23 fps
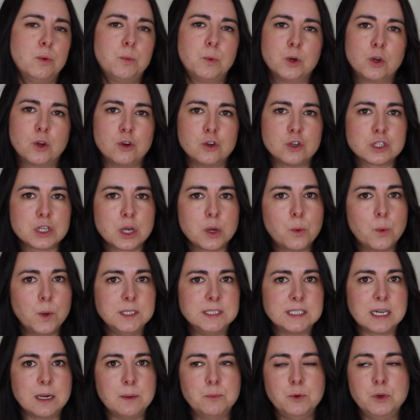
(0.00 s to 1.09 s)
bueno, no se
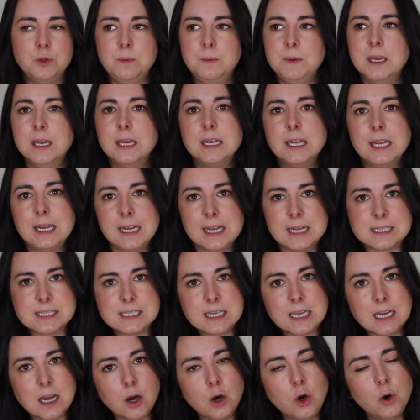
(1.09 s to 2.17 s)
encuentra muy bien y la
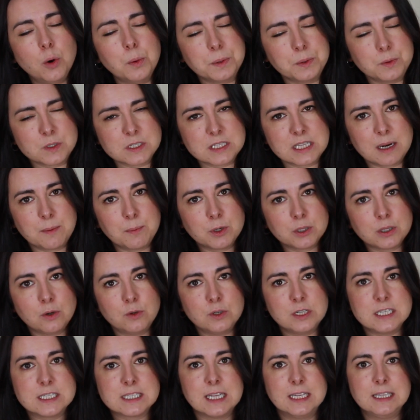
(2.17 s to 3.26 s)
chica joven, nuestra
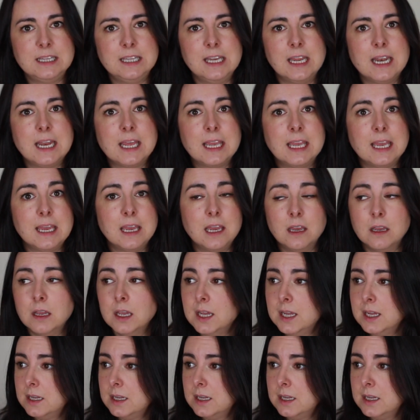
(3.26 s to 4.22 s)
protagonista, tiene que